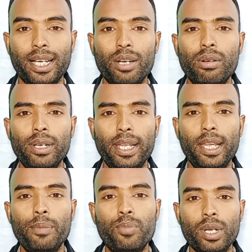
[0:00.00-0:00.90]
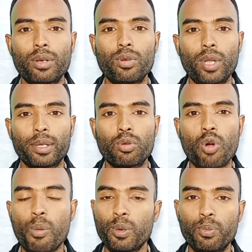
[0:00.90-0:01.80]
কারণ এই প্রোডাক্টগুলো একদম
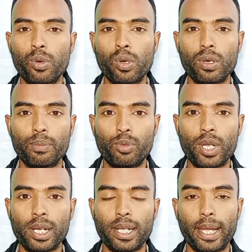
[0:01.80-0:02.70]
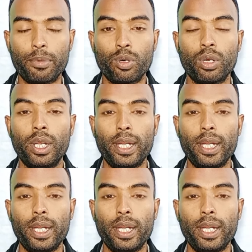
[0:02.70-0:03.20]
কমন প্রোডাক্ট প্রোডাক্ট এবং